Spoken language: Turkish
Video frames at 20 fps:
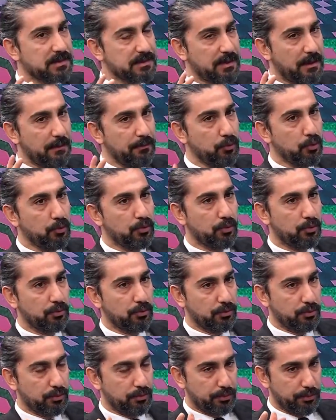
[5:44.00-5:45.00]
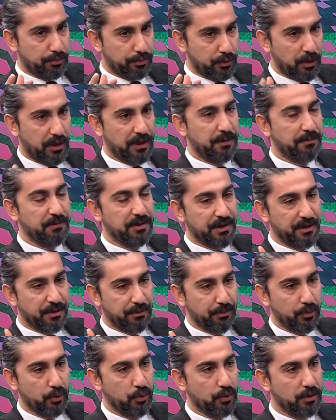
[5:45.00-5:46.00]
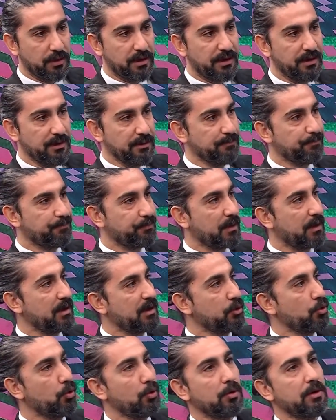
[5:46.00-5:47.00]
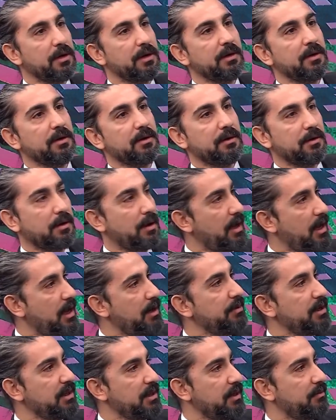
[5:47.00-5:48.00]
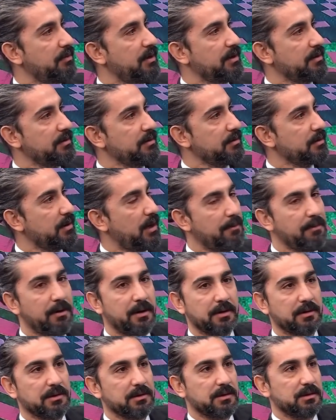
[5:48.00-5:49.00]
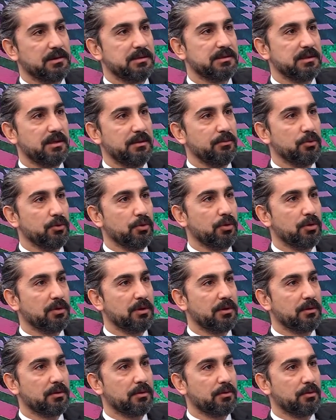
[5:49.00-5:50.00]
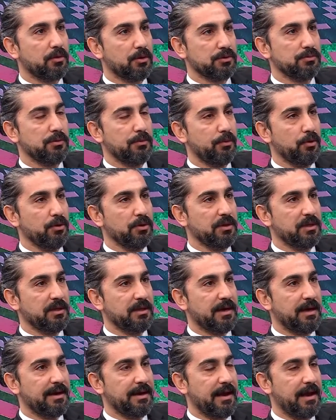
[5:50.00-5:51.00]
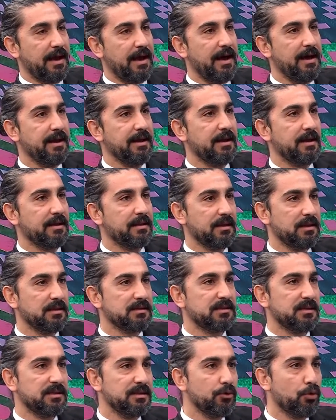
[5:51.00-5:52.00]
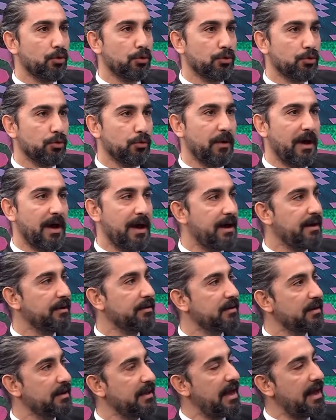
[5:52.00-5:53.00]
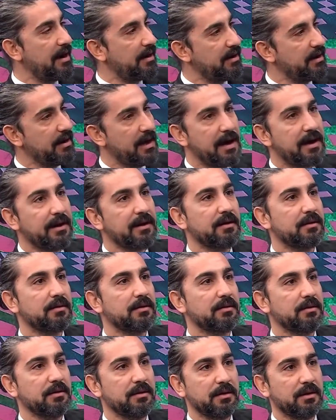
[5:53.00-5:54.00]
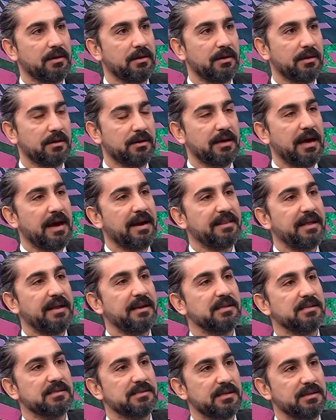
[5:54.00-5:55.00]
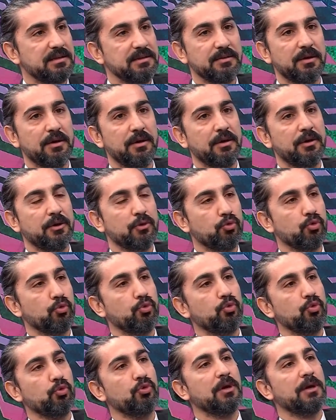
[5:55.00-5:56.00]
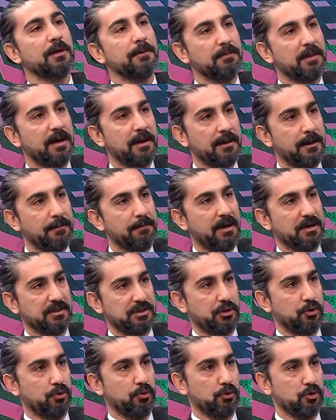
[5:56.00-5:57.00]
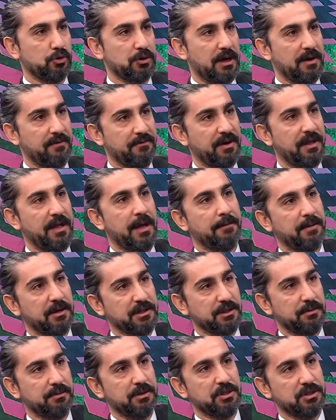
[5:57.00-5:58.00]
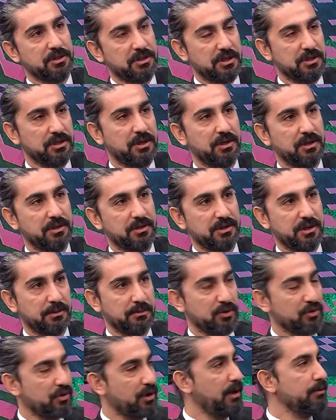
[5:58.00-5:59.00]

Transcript: İstanbul takımlarının büyüklerinin idolleri elbette vardır. Ama İstanbul o kadar kozmopolit ki yani her yerden insanın olduğu ve her yerli her e, yerden insanın tuttuğu takımlardan bahsediyoruz yani. Fenerbahçe, Beşiktaş, Galatasaray.